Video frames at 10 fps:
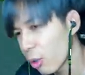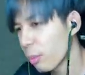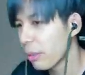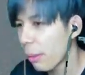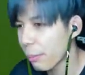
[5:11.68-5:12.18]

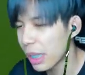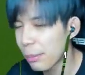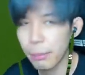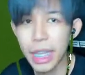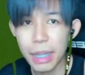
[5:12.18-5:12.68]
แบบคือ
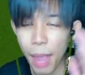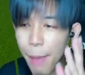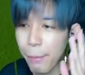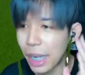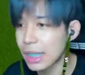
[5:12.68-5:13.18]
มันไม่เห็นภา
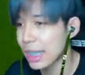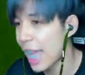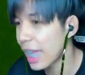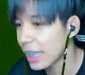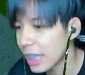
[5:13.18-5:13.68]
พมันก็จะ
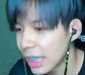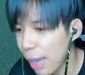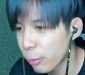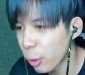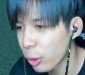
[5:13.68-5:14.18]
ยากนิดนึงนะค
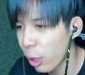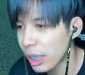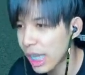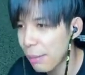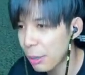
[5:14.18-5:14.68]
รับทุกคนต้อง
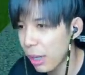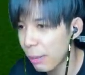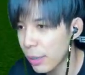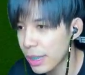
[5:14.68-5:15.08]
เข้าใจพี่ด้วยเพราะฉะ